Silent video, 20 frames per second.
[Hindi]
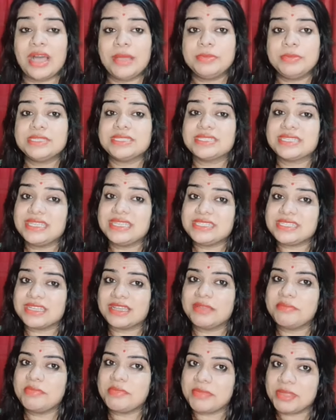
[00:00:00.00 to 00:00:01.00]
आप इसके
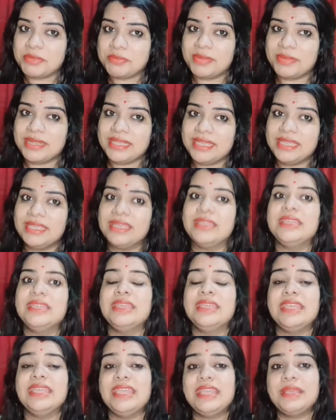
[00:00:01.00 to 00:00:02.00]
चक्कर में मत पड़िए
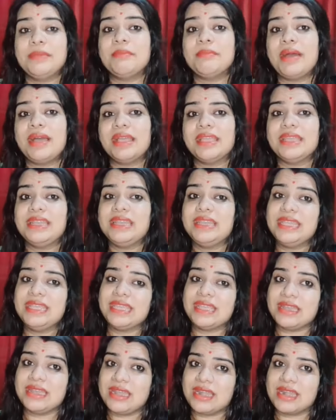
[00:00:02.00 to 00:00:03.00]
एक माँ के
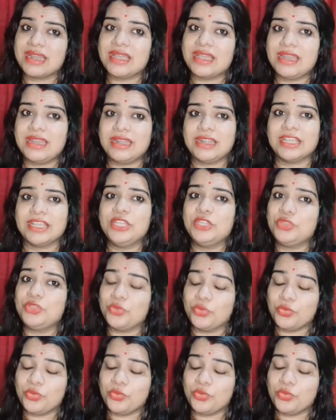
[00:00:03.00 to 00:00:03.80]
लिए एक लड़का लड़की